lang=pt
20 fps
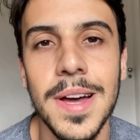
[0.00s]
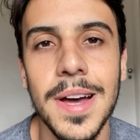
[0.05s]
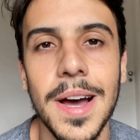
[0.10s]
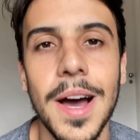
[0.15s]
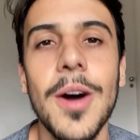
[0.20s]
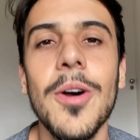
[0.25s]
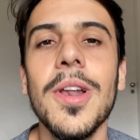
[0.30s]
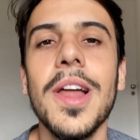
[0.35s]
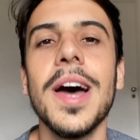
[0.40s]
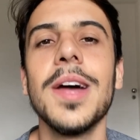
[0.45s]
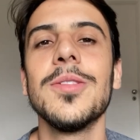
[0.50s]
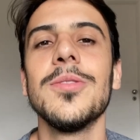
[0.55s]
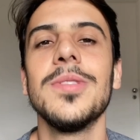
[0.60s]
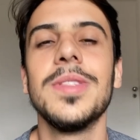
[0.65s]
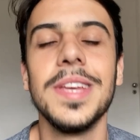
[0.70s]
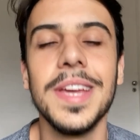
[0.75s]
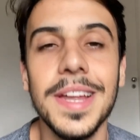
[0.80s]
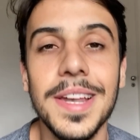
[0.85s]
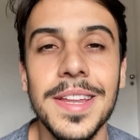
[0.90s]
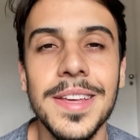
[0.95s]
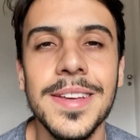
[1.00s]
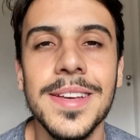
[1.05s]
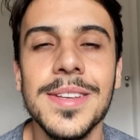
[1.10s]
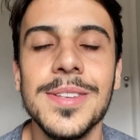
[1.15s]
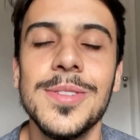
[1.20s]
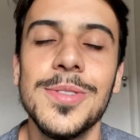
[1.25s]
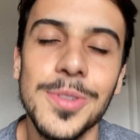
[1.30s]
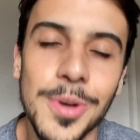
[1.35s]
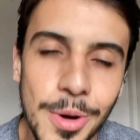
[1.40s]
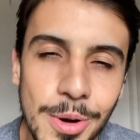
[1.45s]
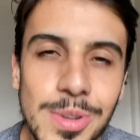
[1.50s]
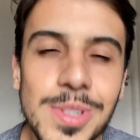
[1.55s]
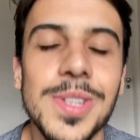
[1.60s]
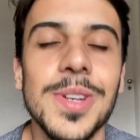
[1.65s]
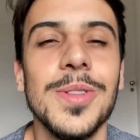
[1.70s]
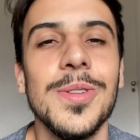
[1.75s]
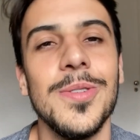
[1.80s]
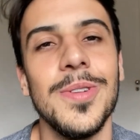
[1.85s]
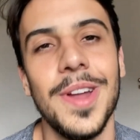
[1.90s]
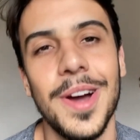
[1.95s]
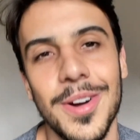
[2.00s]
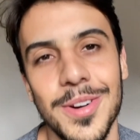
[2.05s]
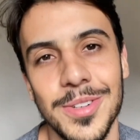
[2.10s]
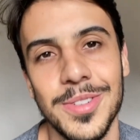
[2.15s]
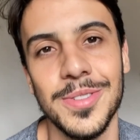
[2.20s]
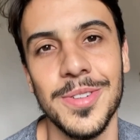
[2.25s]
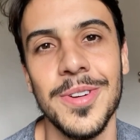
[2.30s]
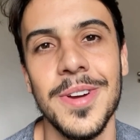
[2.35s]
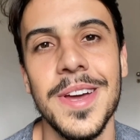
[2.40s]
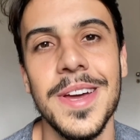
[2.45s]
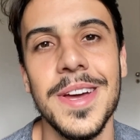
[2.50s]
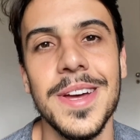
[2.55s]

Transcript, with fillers: Ao lado dele, Souza, do Náutico.